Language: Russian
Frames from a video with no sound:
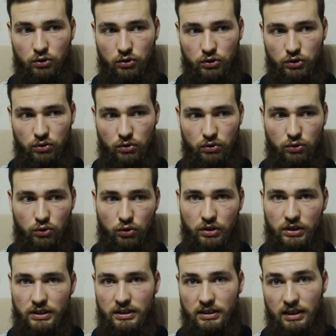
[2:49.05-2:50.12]
То есть он то
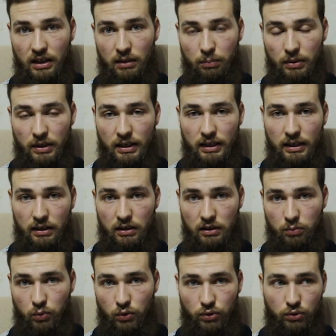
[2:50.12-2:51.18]
достигал параллели
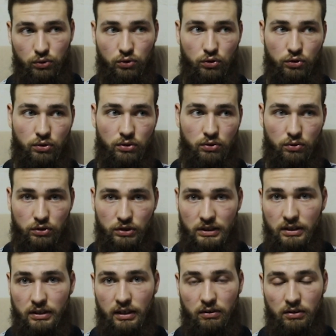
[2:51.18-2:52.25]
к полу, то он
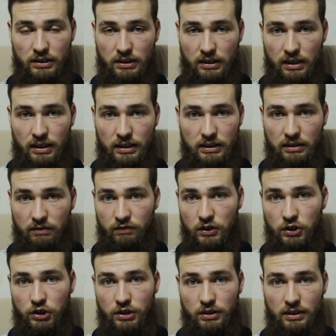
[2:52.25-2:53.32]
становился гораздо
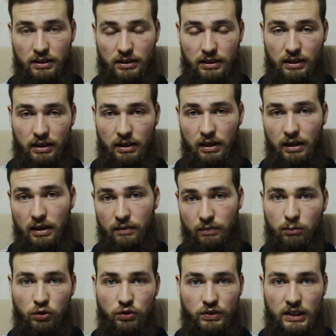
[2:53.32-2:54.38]
выше и так далее.
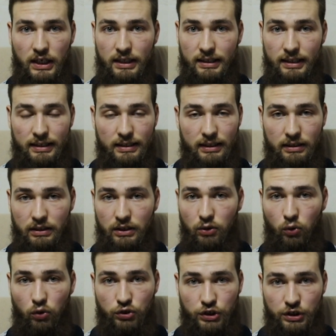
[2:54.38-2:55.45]
На мой взгляд, это не
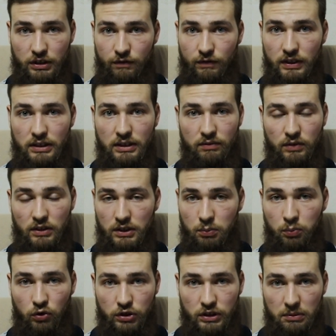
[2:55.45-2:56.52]
очень эффективный
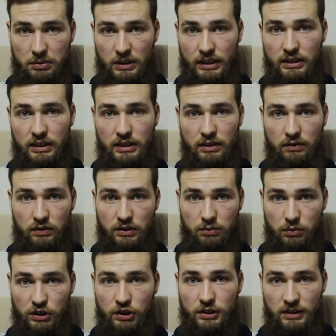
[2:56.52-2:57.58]
способ задействовать
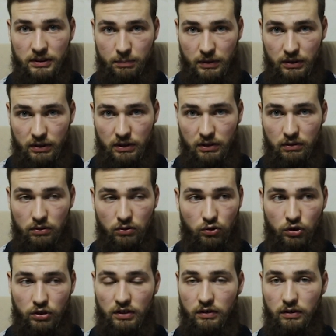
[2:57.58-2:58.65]
мышцы спины.
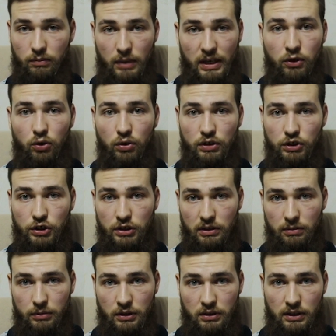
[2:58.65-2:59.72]
Но это мое
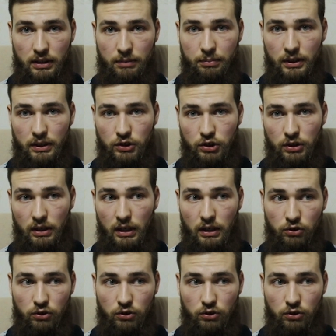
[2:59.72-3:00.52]
личное мнение, опять же.